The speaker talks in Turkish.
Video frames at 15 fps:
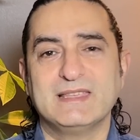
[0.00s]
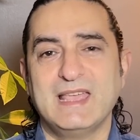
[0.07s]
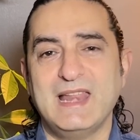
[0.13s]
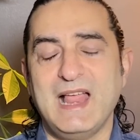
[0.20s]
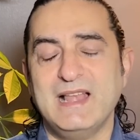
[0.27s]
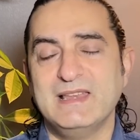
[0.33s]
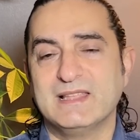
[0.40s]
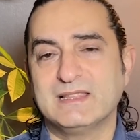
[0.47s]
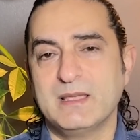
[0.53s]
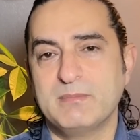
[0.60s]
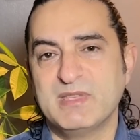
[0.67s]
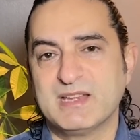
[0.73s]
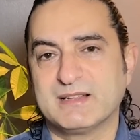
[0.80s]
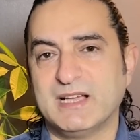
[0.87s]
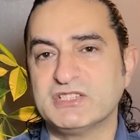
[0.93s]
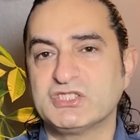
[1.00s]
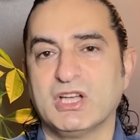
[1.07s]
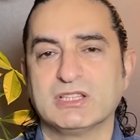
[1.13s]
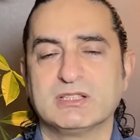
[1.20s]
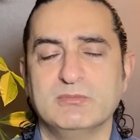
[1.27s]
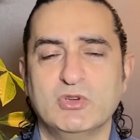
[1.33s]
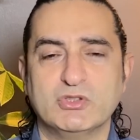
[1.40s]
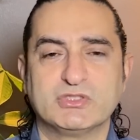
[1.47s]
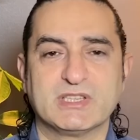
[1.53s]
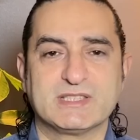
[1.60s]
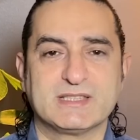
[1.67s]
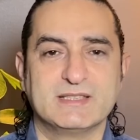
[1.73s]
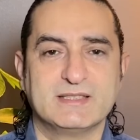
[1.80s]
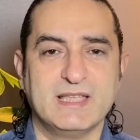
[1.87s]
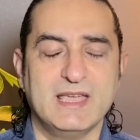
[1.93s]
genellikle birkaç adım
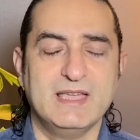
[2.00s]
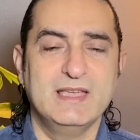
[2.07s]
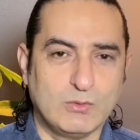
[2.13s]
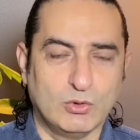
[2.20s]
öncesinde